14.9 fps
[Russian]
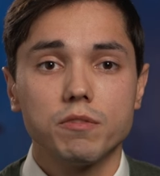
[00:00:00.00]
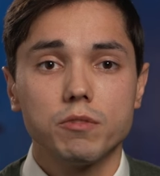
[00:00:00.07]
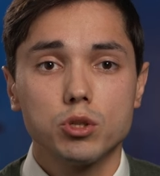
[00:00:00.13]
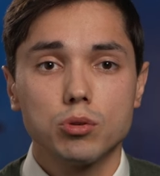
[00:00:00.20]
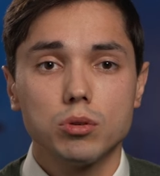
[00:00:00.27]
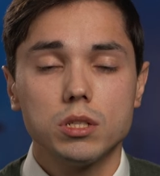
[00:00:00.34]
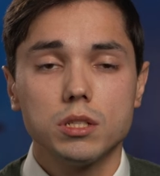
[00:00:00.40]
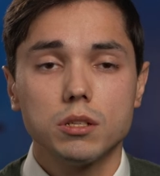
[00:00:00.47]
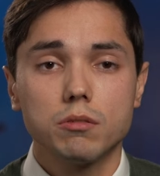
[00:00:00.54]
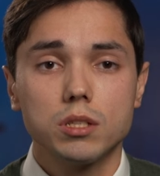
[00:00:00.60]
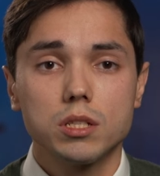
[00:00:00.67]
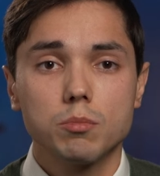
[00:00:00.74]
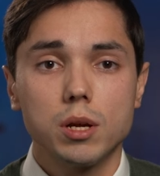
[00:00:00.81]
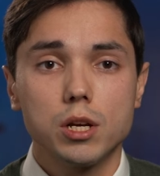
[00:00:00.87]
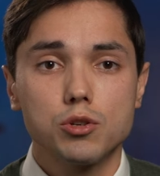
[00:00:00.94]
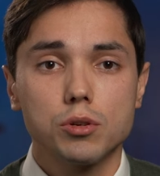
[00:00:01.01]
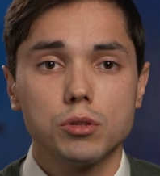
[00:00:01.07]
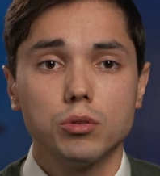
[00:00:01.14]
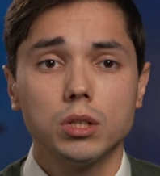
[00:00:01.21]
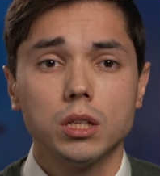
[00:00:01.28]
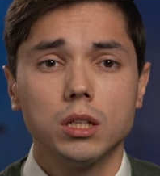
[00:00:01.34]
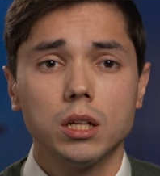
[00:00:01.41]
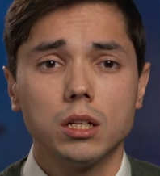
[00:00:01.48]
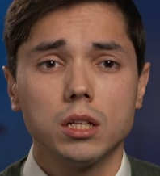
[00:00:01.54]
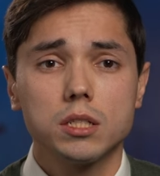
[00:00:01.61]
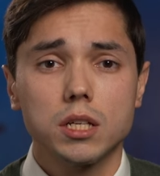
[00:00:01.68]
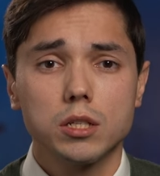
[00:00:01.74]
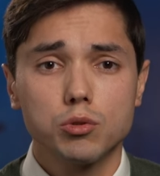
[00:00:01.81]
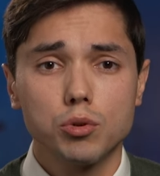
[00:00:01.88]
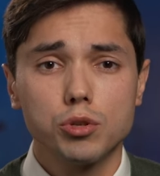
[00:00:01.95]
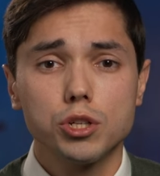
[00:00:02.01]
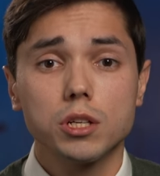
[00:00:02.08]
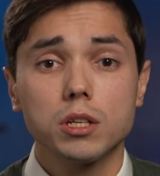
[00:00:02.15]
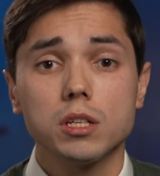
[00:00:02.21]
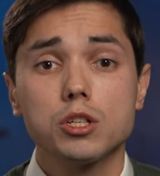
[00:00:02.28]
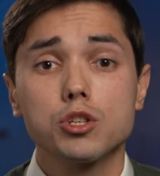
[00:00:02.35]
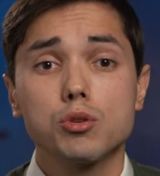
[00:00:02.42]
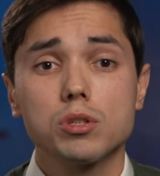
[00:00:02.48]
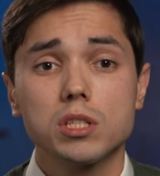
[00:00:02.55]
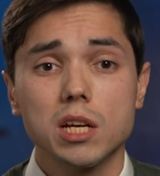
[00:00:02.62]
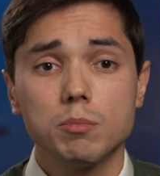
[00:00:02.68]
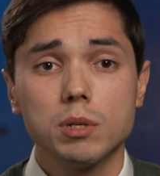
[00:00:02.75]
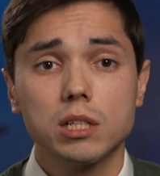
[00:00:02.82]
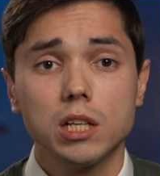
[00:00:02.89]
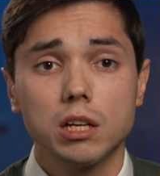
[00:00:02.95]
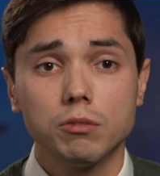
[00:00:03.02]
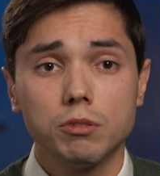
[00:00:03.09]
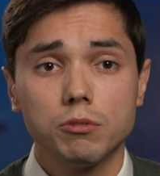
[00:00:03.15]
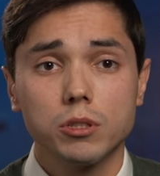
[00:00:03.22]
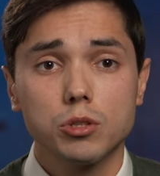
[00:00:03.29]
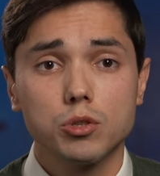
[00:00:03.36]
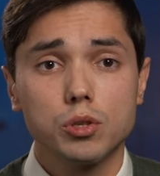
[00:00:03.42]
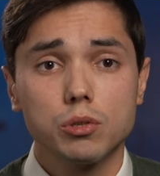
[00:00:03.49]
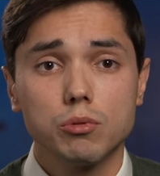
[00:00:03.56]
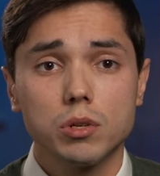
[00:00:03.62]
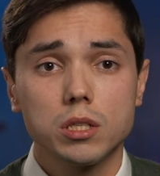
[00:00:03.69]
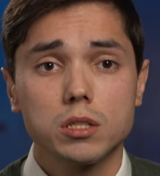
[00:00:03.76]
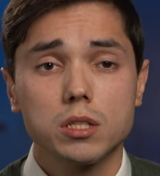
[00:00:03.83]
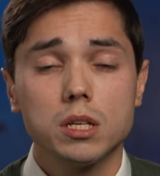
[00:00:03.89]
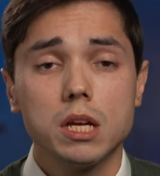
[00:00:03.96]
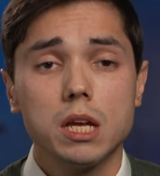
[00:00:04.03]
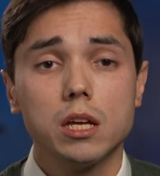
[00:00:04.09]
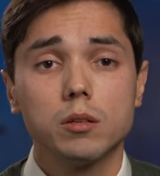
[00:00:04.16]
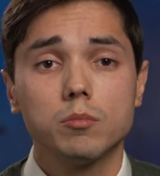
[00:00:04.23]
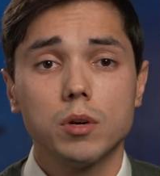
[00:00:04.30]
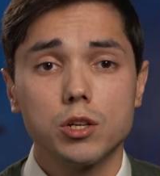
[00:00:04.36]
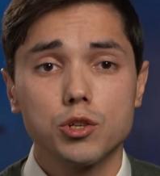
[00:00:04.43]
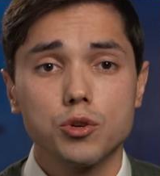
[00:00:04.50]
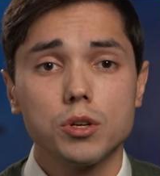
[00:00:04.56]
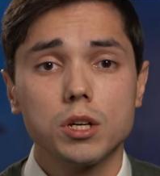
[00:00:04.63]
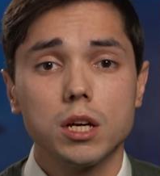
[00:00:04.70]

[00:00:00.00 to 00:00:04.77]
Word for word: визуализируется большой дуоденальный сосочек и, что самое главное в этой ситуации, большое